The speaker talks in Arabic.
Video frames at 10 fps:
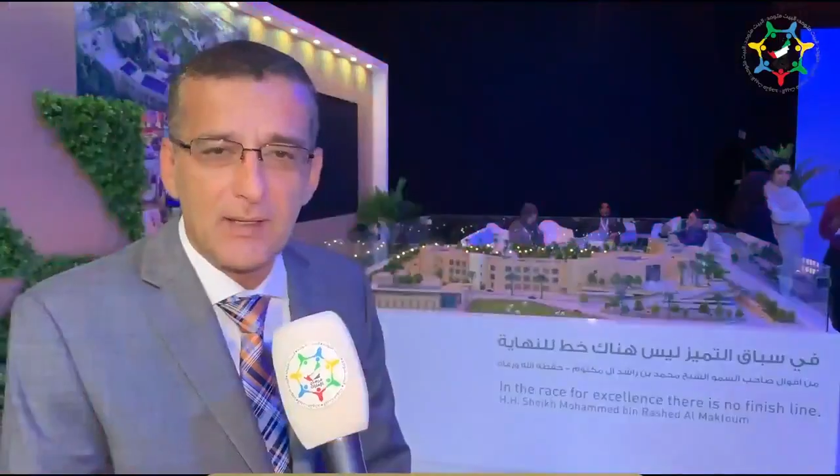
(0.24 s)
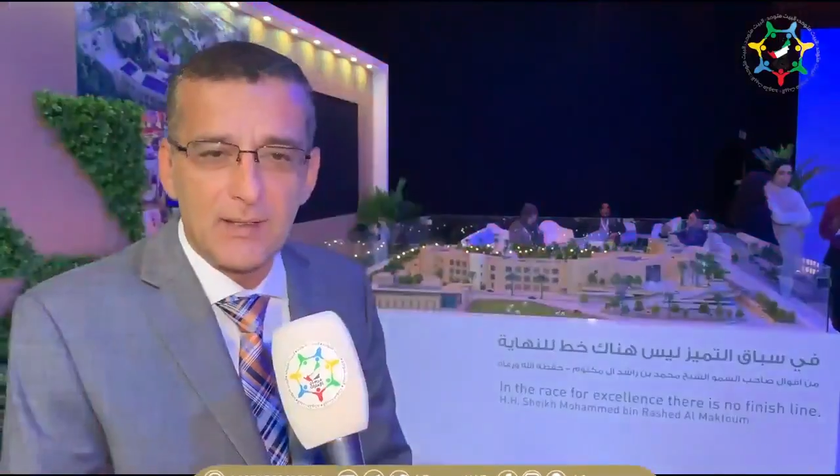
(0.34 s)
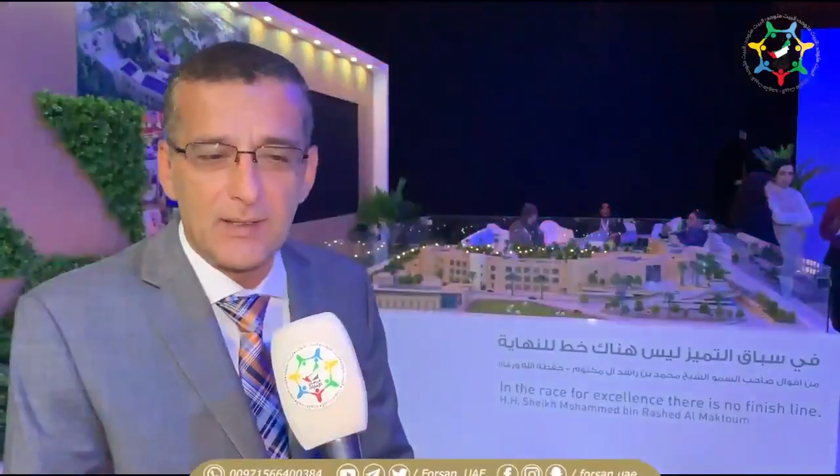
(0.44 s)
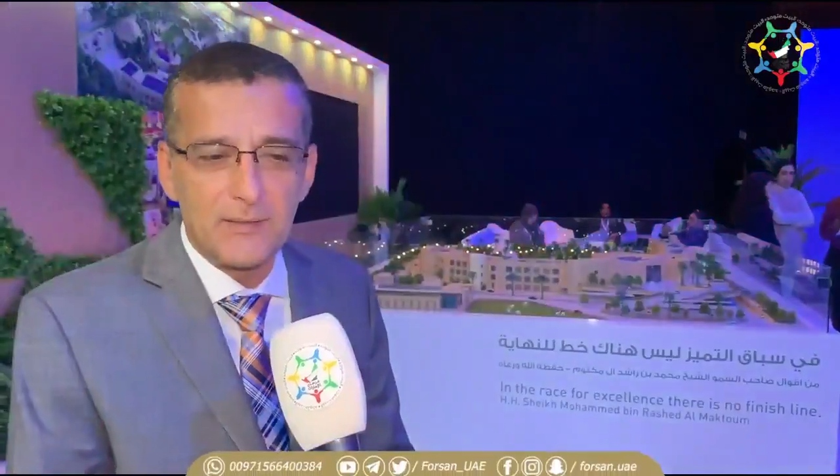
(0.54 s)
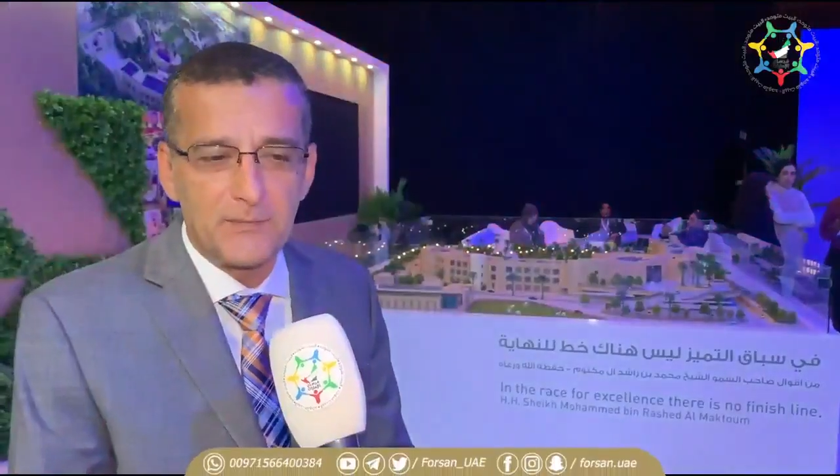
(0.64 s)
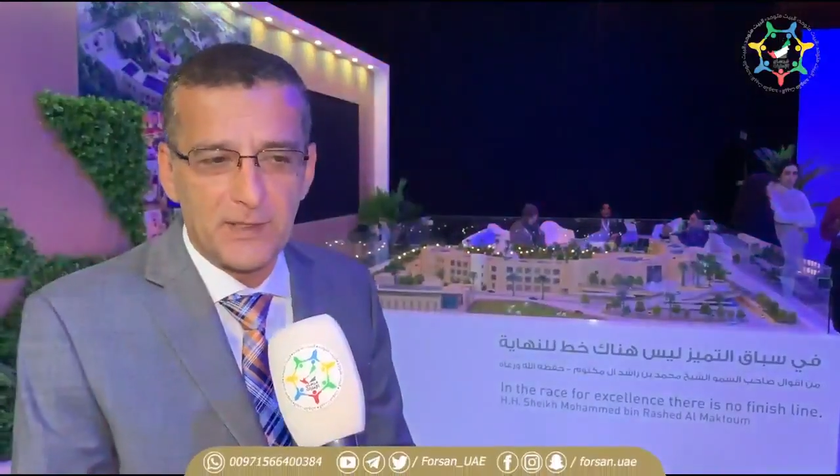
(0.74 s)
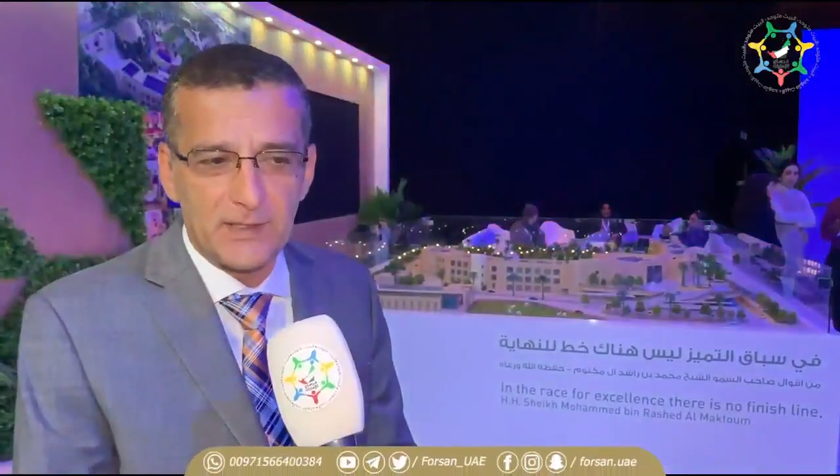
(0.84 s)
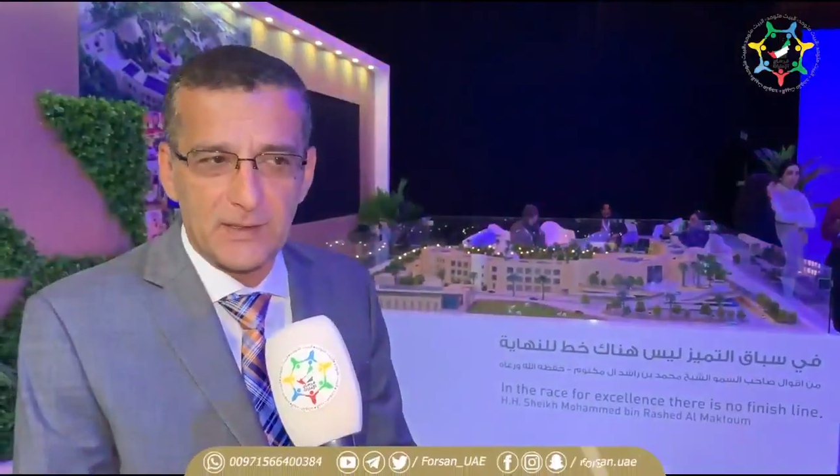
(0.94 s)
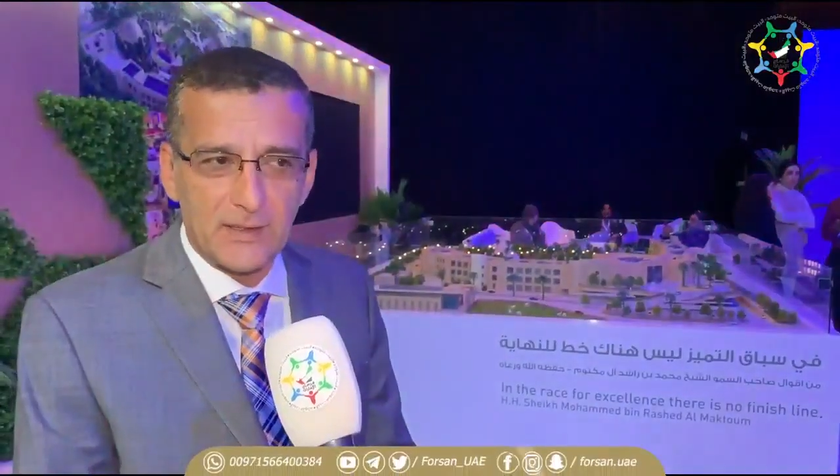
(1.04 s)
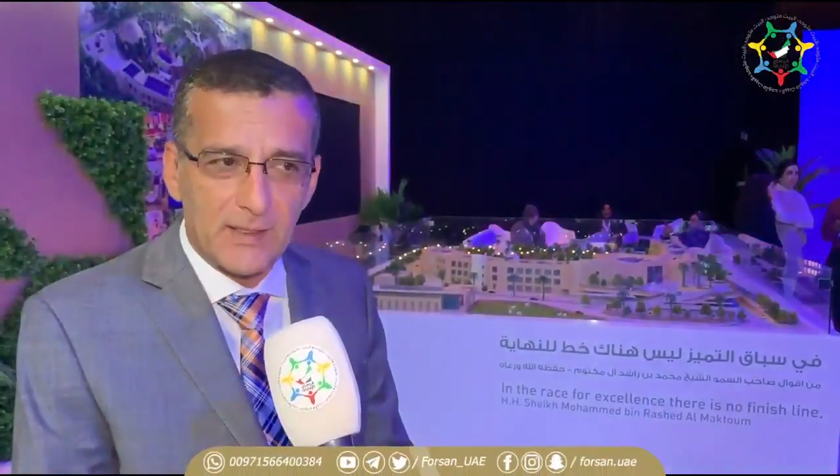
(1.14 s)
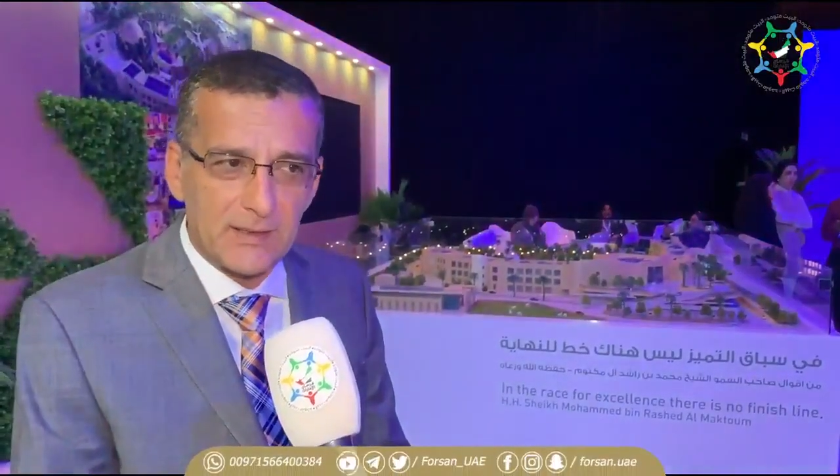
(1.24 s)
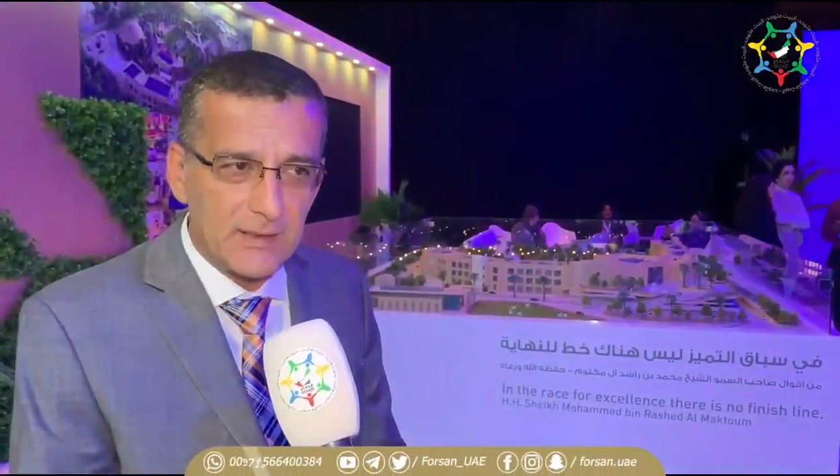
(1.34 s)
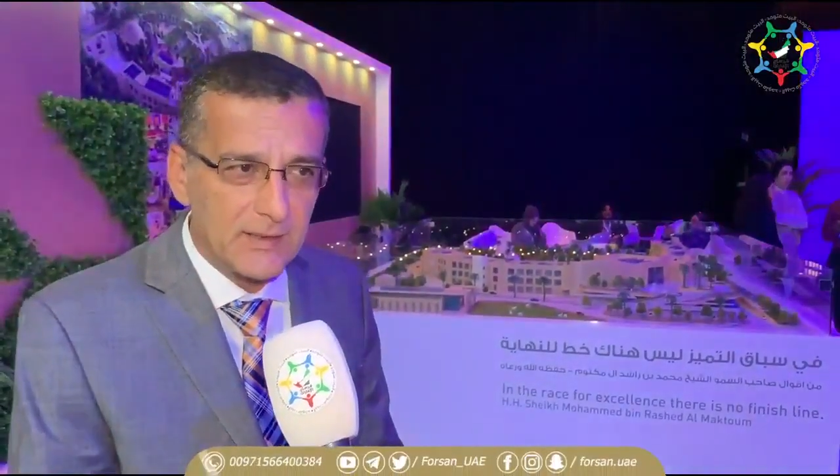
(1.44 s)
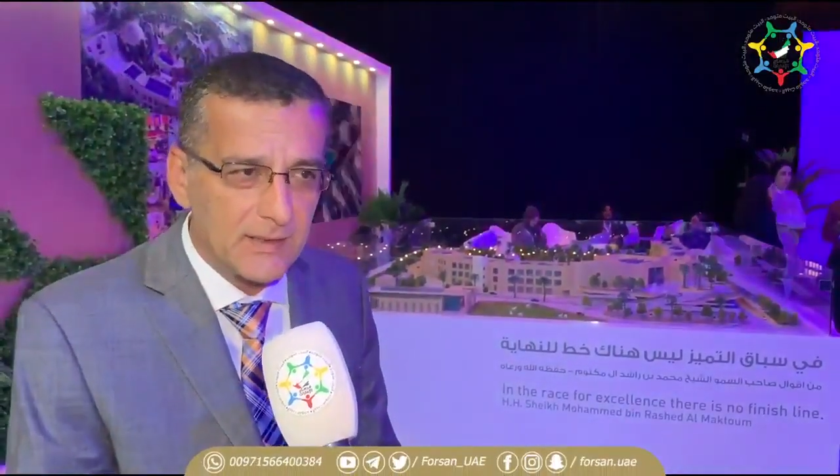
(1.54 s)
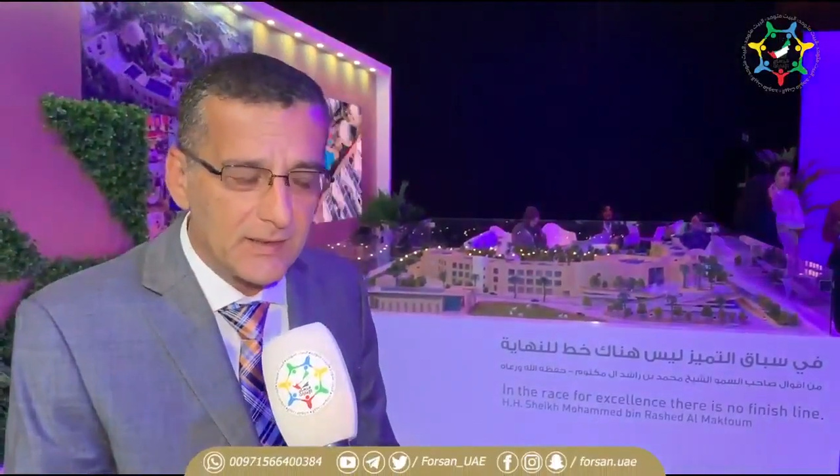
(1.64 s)
آه، فكرة
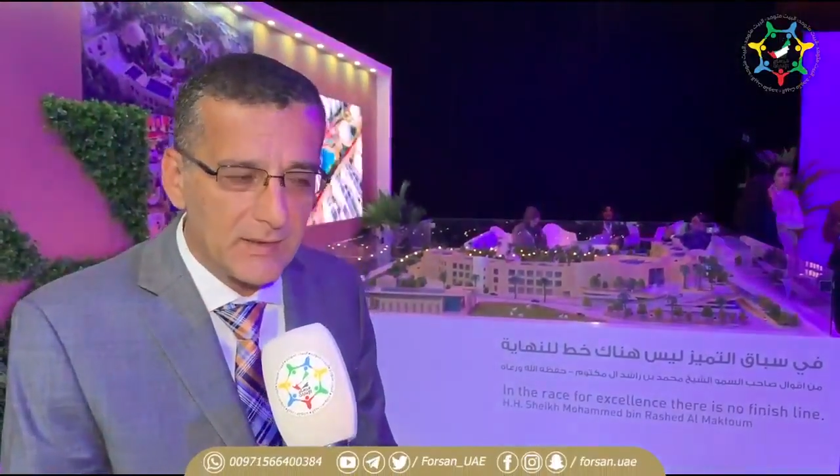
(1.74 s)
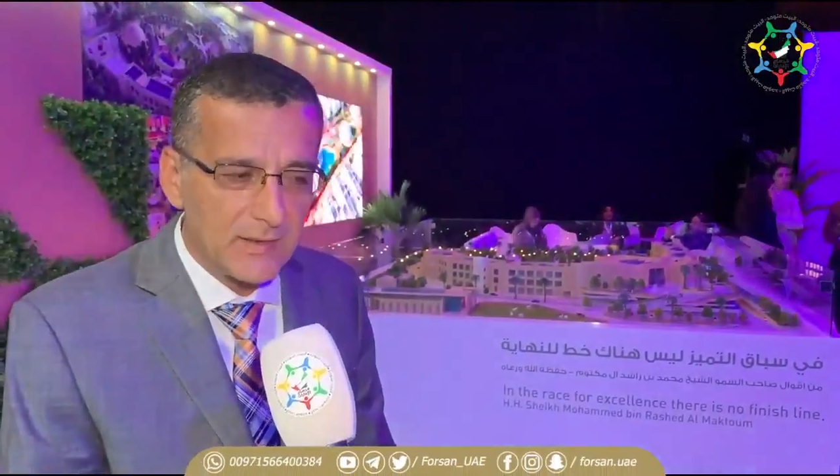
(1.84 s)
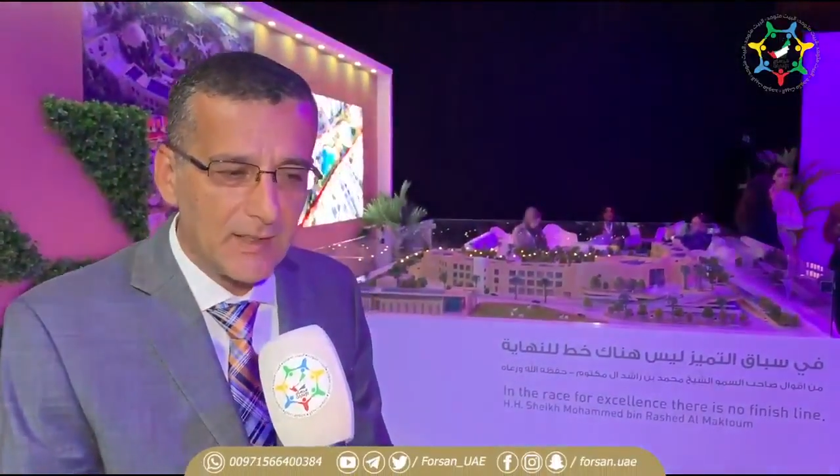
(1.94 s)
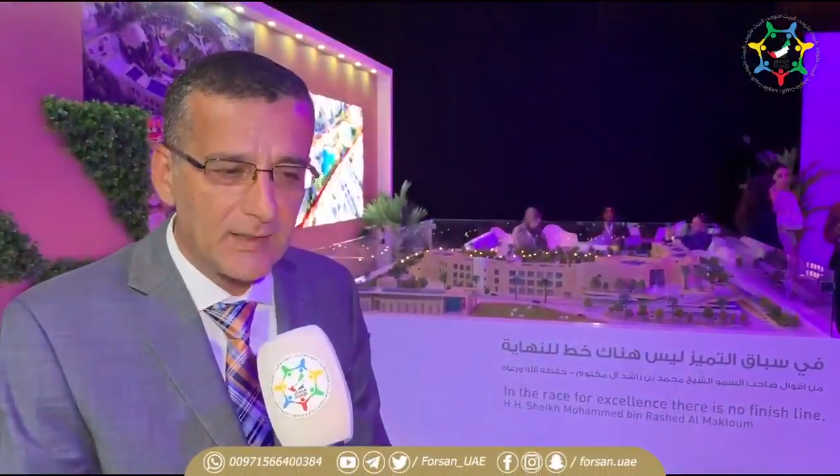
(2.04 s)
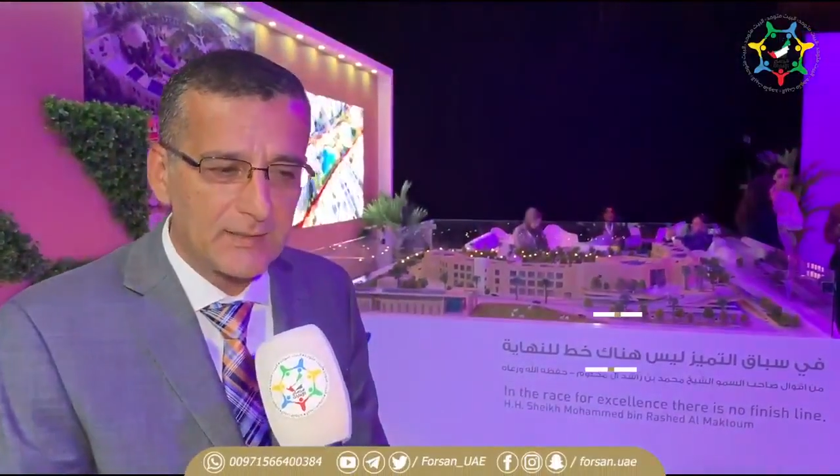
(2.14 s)
القرية آه،